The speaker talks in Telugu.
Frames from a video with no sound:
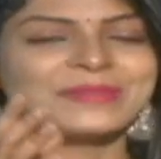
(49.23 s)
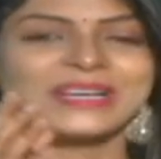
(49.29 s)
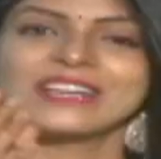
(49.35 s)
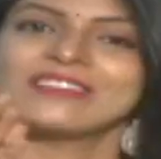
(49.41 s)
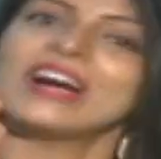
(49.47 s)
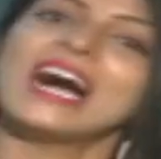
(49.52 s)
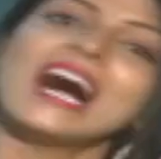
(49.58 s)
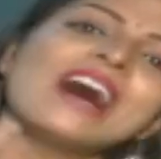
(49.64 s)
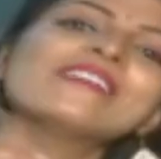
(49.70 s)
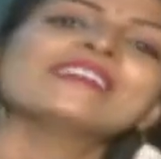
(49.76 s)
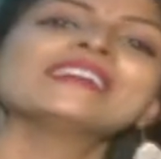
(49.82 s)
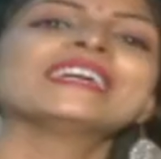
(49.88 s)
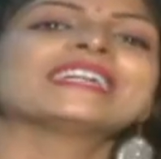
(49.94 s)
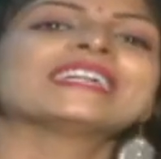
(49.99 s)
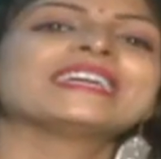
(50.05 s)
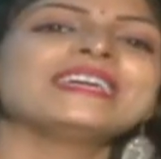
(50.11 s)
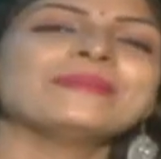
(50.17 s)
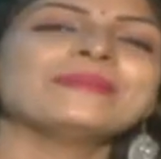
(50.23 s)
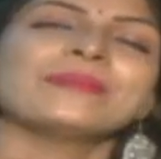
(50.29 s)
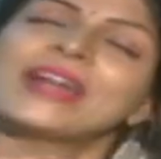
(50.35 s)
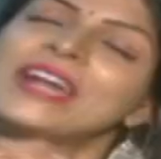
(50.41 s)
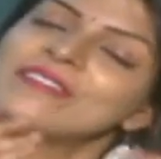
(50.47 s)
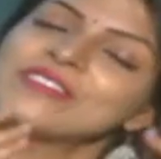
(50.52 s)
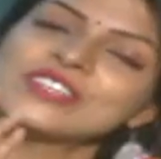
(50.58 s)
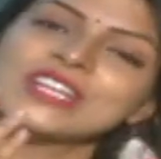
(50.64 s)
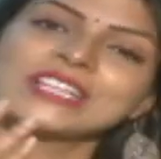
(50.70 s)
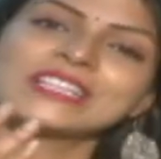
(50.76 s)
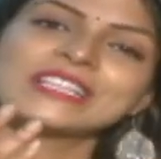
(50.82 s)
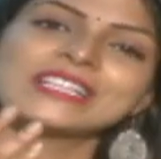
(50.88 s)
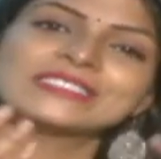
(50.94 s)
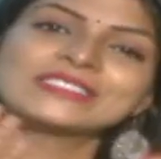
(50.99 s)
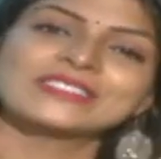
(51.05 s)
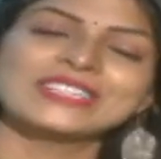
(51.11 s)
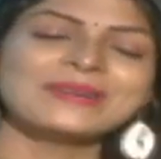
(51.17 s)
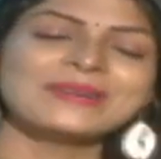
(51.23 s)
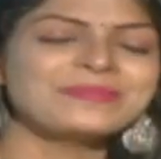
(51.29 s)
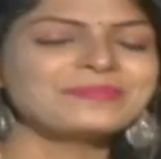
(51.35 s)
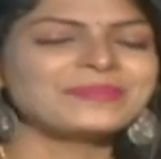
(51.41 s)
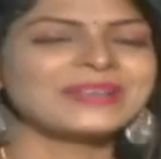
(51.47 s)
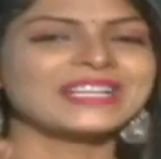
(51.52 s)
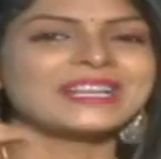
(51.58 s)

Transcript: మరి ఆవిడని అడిగి మరిన్ని విషయాలు తెలుసుకుందాం